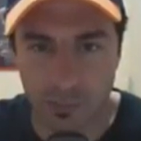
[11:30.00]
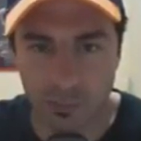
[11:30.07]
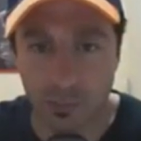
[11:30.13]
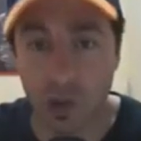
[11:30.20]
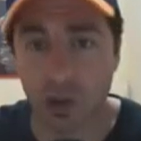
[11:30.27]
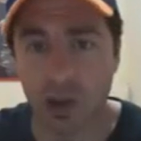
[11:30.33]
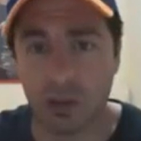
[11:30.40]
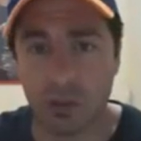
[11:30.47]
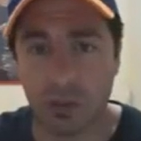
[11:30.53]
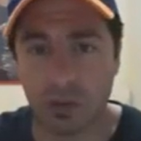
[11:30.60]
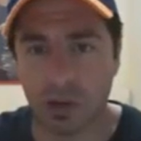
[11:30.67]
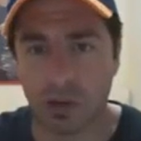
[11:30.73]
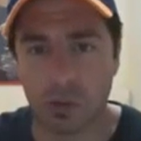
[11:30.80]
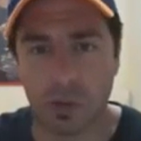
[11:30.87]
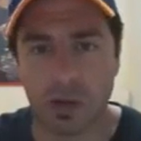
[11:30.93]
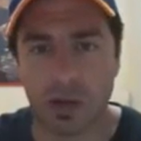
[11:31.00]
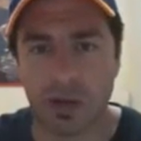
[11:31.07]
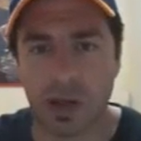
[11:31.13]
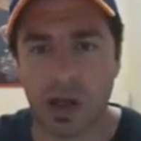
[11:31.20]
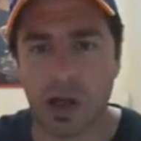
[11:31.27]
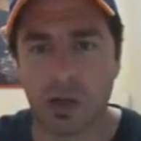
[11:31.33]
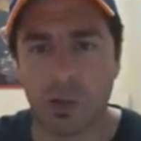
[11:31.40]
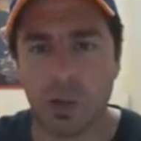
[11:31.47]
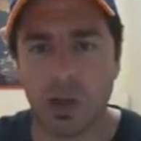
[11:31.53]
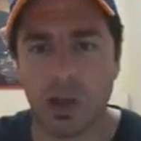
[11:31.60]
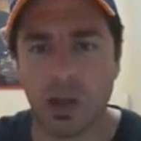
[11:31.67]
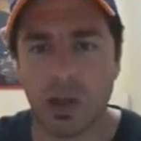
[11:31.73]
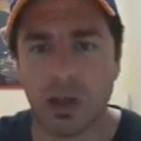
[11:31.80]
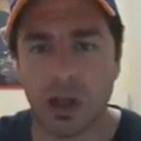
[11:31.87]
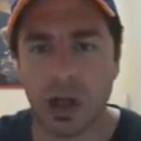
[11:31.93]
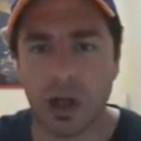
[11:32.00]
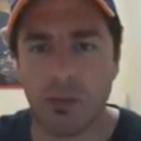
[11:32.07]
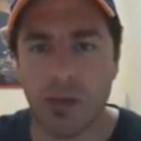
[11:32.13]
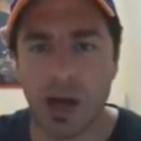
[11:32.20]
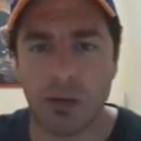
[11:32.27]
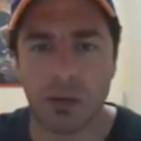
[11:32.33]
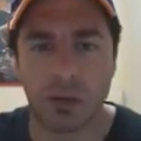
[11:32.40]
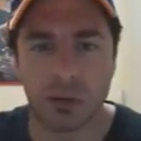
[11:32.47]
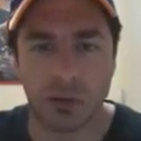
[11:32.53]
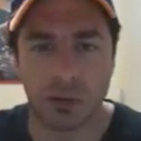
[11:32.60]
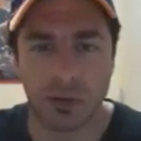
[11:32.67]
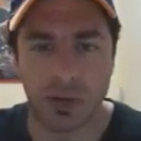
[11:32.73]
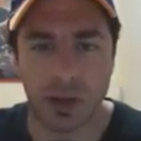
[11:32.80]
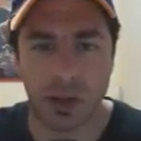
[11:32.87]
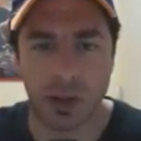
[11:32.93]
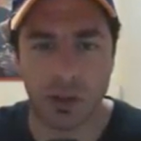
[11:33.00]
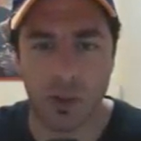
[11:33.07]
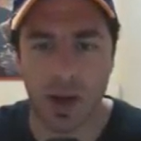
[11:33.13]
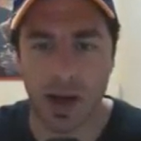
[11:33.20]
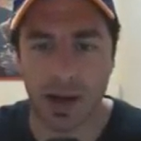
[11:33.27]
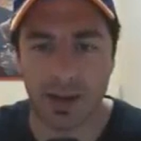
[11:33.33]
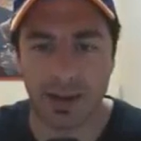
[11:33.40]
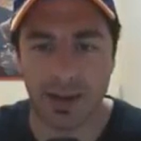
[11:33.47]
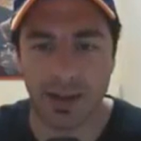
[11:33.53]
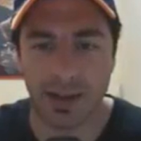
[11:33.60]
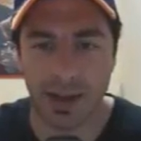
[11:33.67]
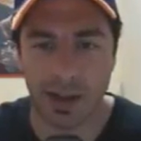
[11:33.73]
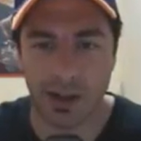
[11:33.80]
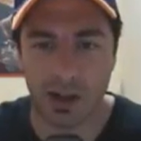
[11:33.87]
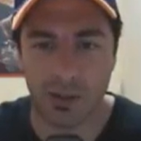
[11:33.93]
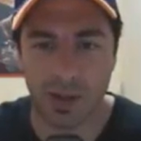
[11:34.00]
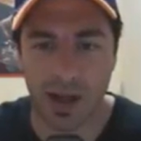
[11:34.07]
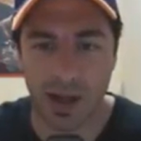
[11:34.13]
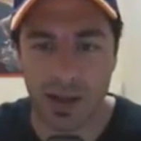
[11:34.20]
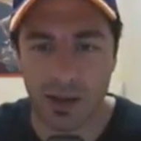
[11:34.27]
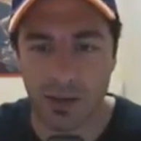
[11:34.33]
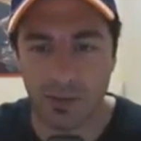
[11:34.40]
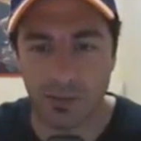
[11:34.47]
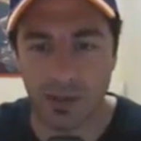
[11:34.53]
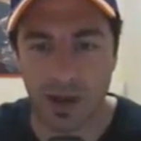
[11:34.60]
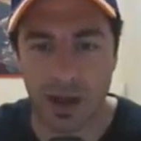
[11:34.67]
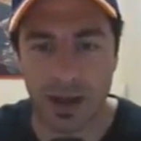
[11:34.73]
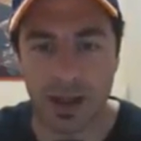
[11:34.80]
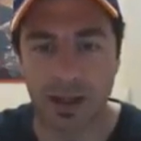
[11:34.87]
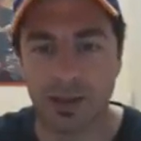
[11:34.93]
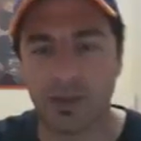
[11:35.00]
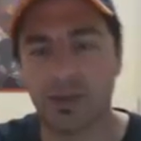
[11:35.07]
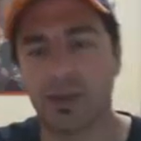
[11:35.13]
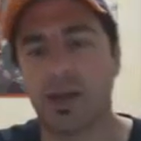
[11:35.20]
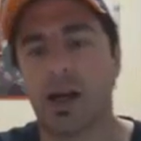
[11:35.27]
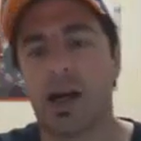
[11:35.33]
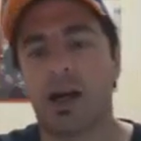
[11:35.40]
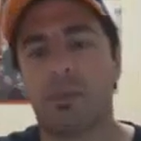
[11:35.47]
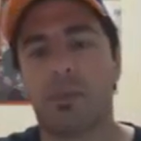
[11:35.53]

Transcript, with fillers: No, ce l'abbiamo tranquillo, tranquilli, ce l'abbiamo tutti, guarda lì che roba. Vai, a